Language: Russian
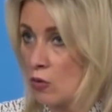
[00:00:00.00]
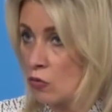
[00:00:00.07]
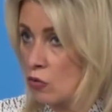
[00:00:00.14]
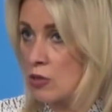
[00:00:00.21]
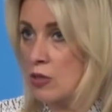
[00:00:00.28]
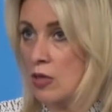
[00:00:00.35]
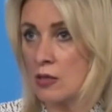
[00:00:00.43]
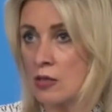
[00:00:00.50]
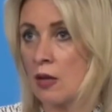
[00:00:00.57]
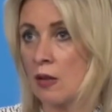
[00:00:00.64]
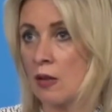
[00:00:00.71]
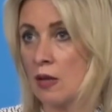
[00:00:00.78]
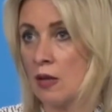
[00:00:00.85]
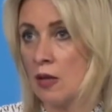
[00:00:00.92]
я уже
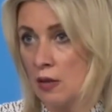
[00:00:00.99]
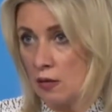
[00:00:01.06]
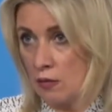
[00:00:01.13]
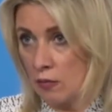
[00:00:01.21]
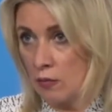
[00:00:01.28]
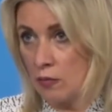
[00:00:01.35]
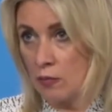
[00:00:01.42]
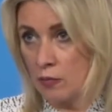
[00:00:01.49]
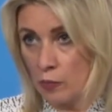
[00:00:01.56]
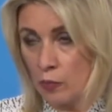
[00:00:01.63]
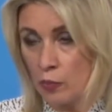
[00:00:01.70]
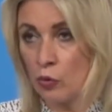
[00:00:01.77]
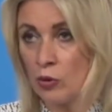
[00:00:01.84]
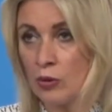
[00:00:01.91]
сказала,
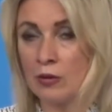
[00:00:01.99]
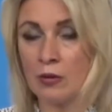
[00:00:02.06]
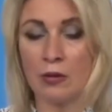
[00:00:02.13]
под